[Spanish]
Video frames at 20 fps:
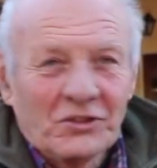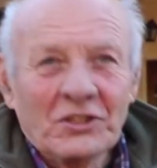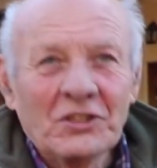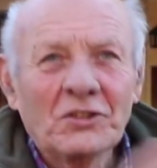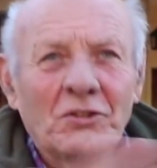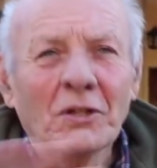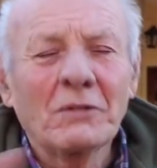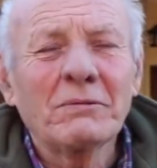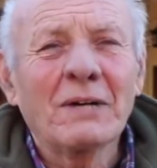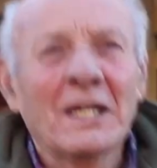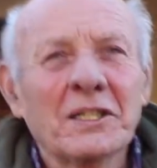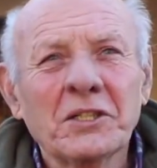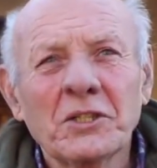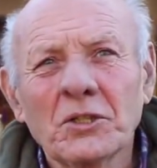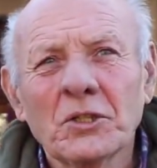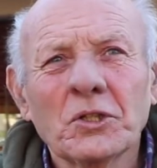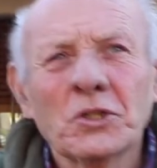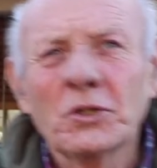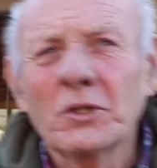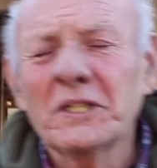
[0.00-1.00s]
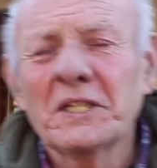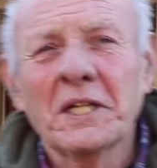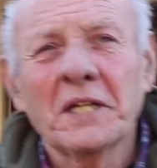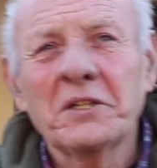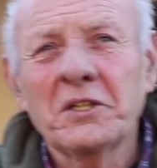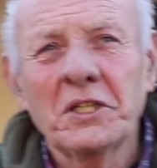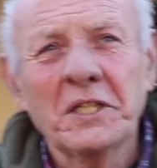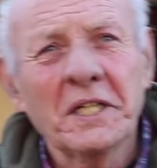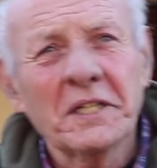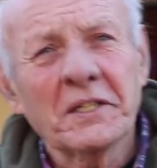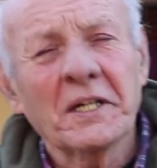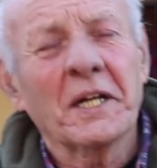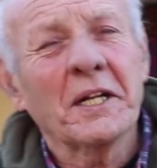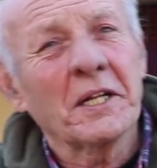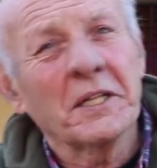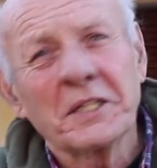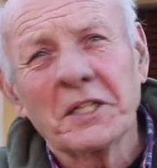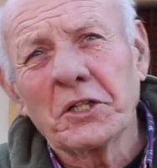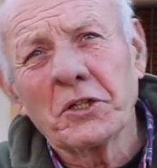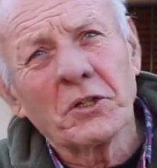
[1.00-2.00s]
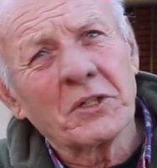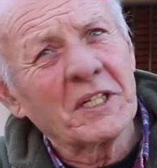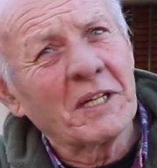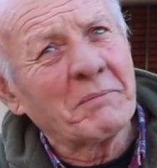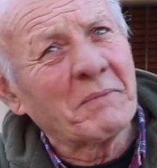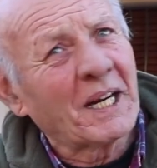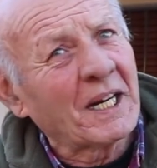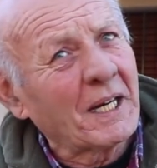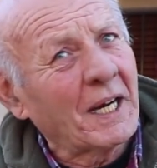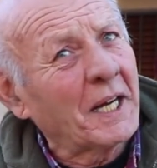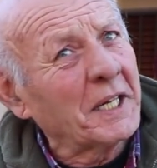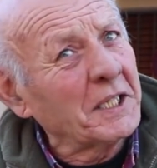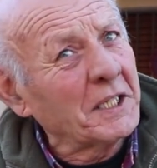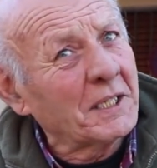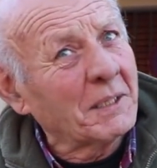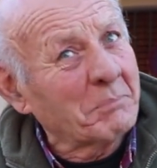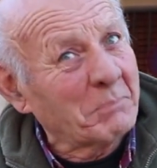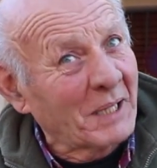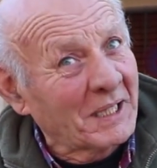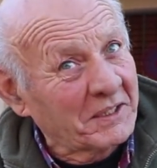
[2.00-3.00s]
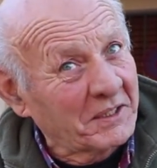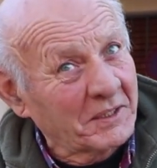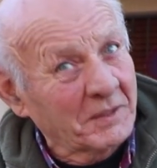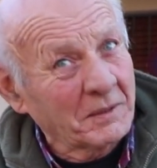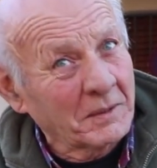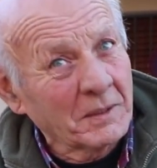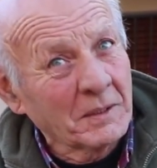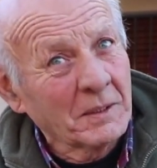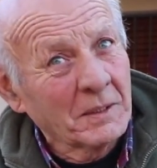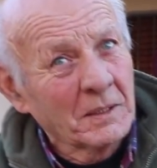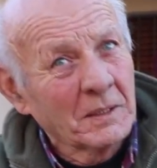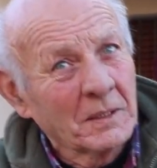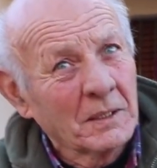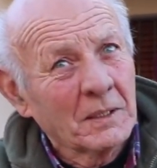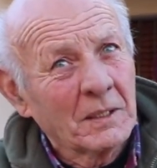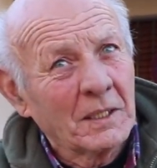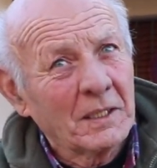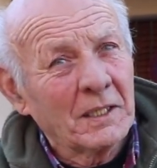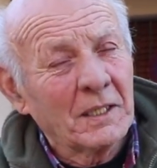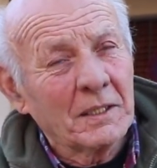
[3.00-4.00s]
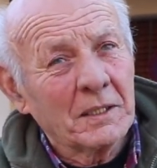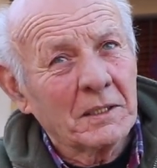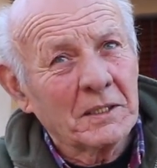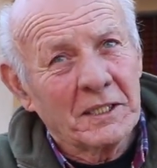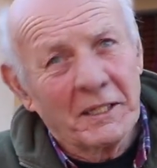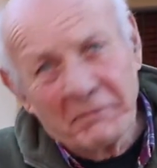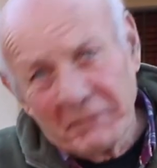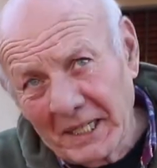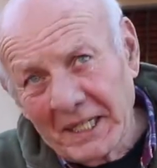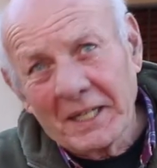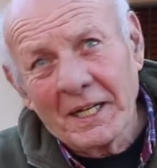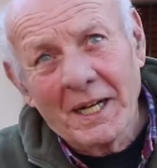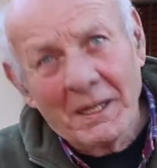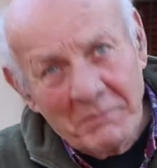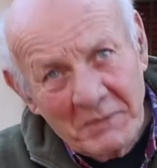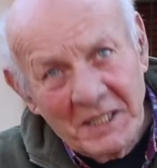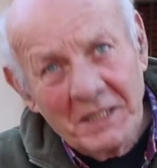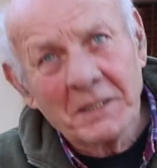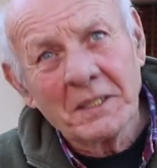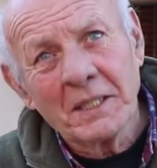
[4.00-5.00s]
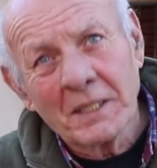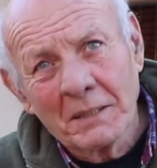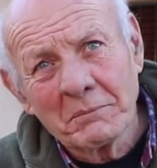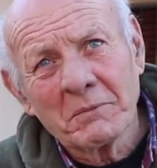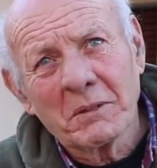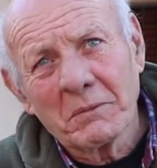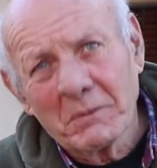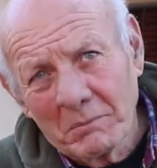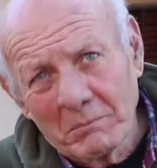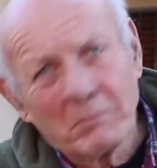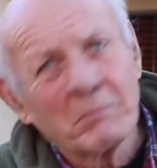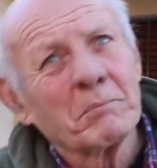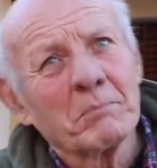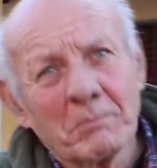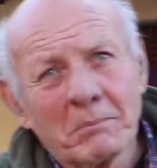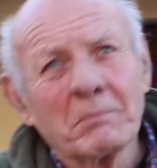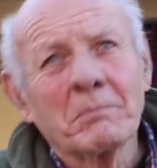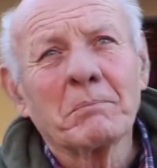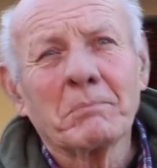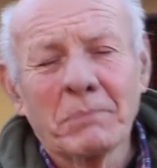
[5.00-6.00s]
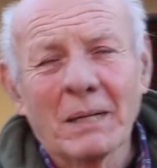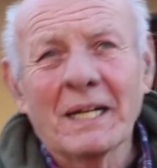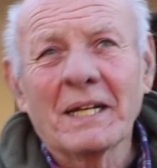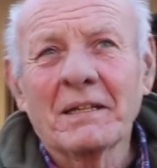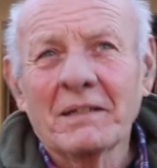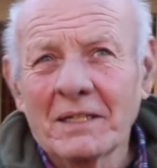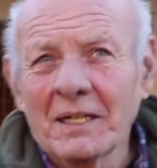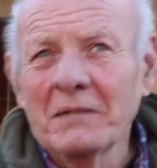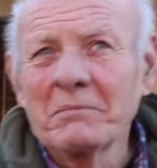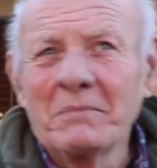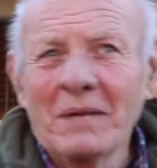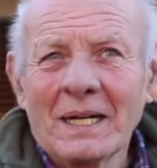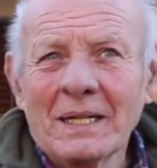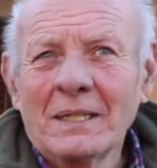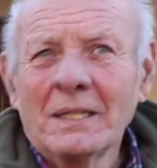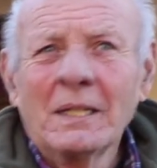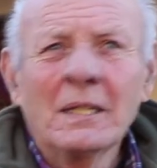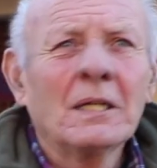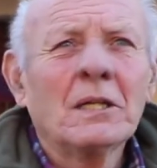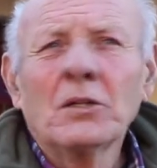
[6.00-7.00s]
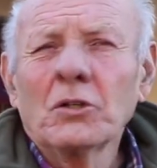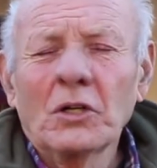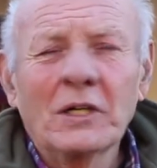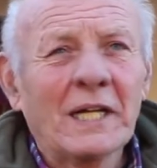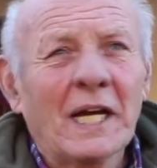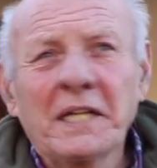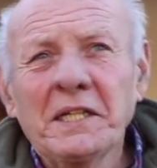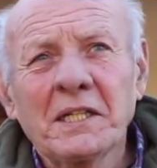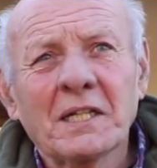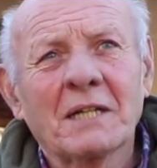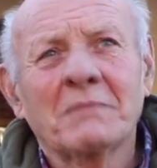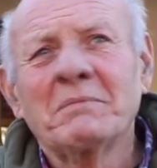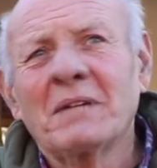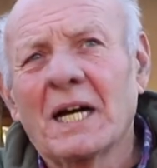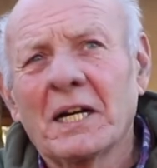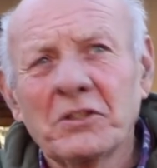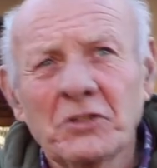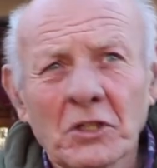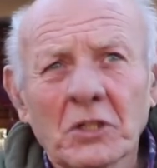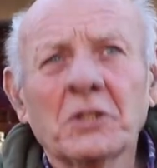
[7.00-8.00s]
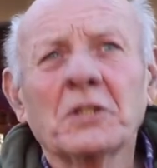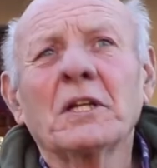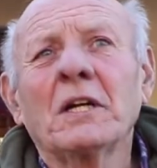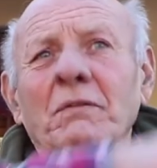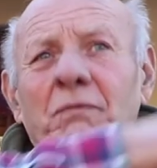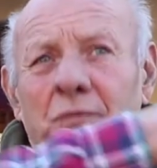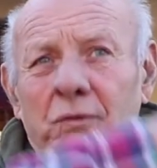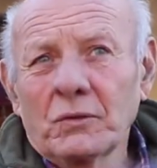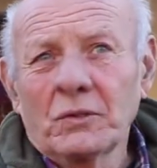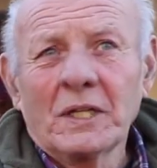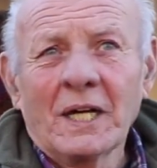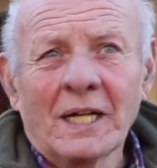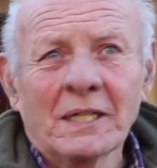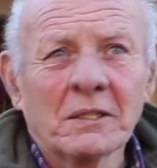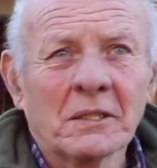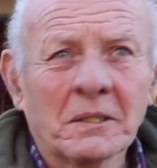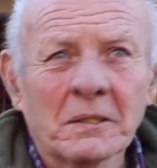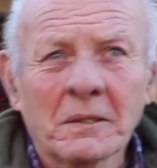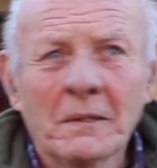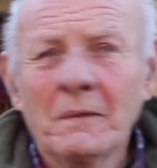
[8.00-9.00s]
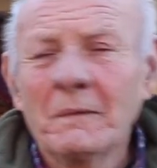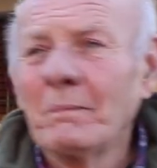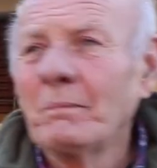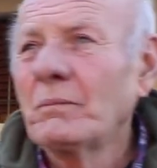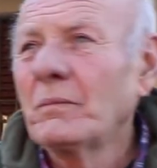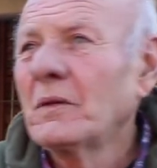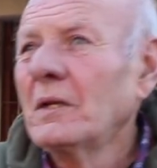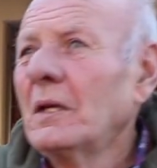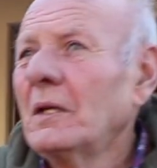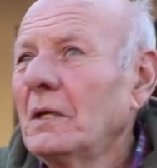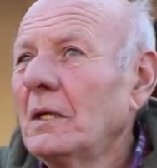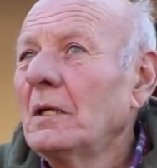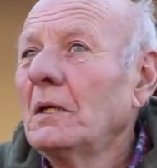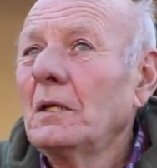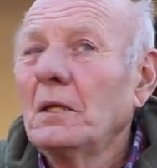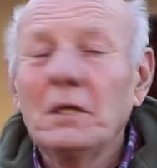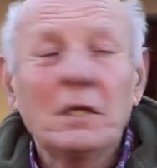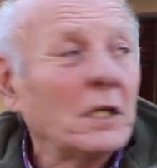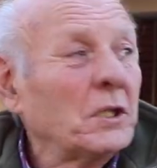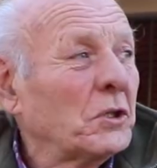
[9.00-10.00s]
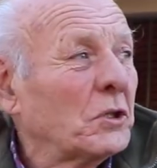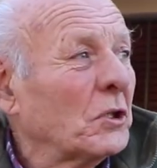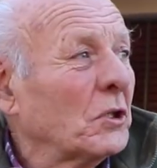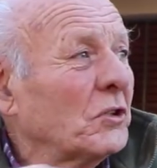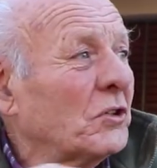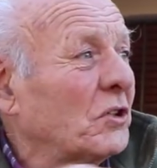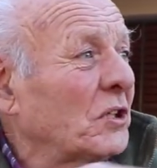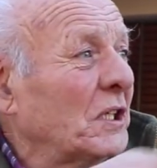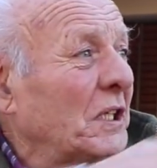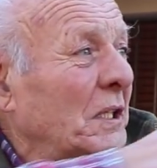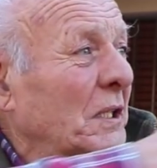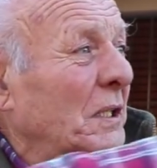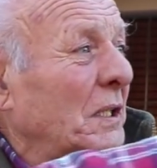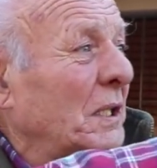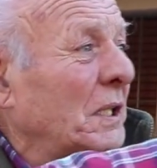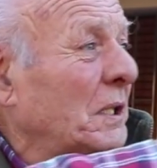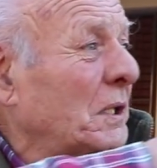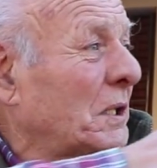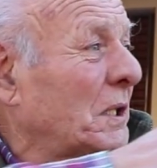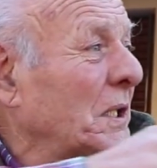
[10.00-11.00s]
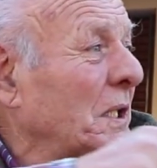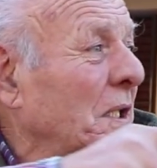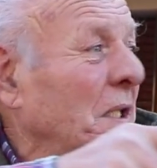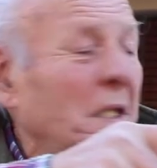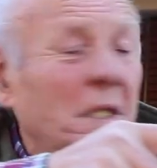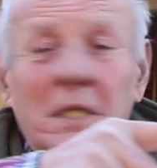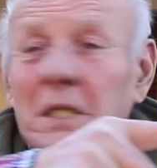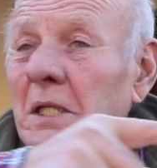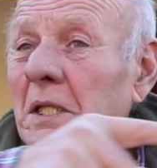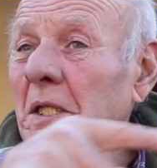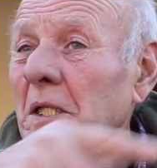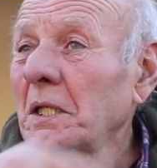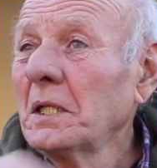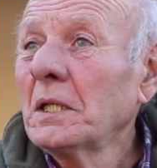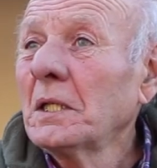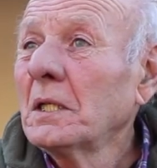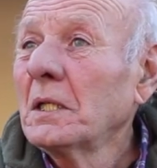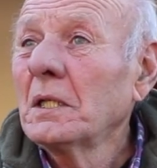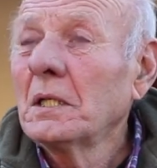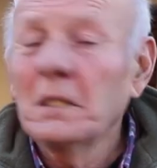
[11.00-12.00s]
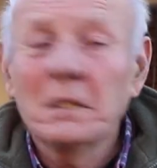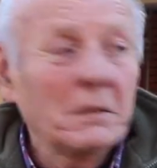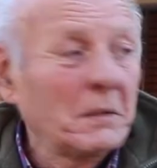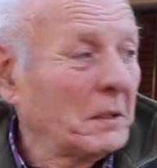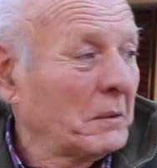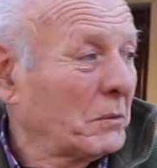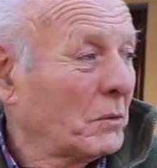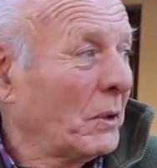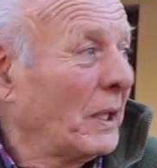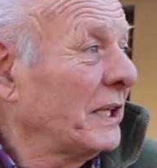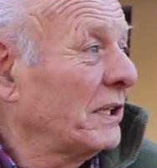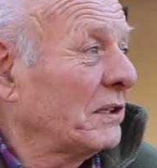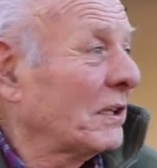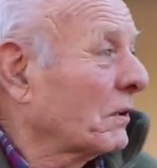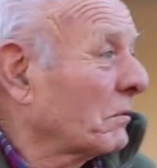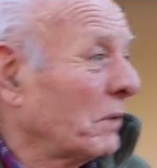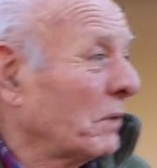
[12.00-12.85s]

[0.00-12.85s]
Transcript: se hizo el barrio, todas estas tierras eran de Doña Margarita Paz. De Bergamín, digamos. Para ser más. La hija mayor del fundador. Entonces, este eh, ella